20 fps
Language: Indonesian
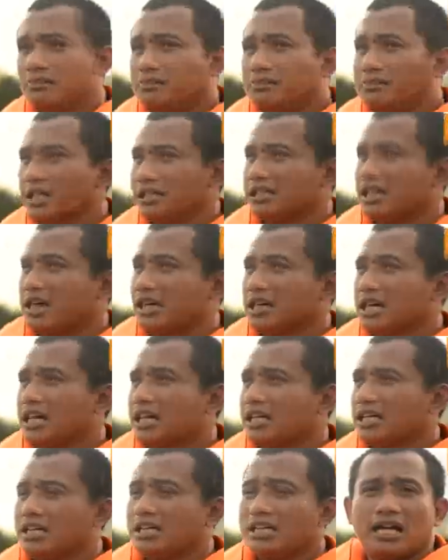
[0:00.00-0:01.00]

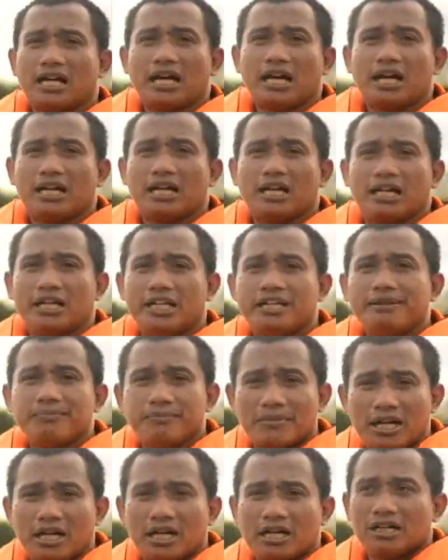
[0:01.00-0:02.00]
meletakkan
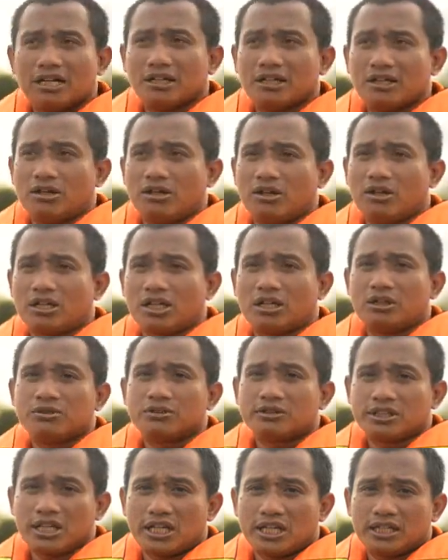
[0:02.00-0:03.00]
lima orang
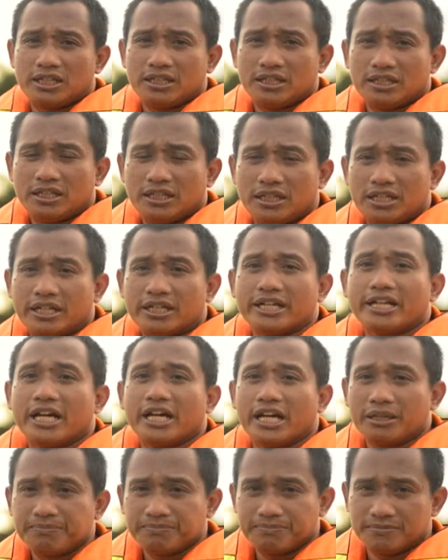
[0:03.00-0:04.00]
hutan
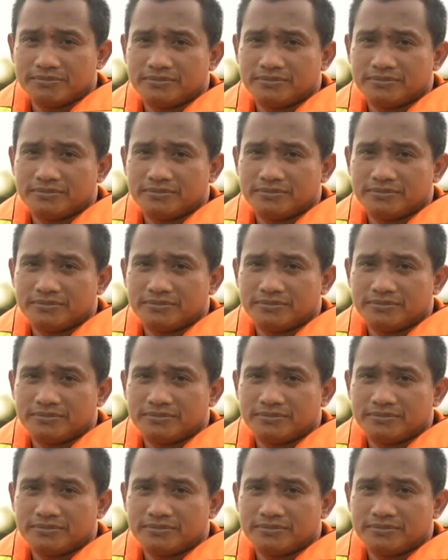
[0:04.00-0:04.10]
rehab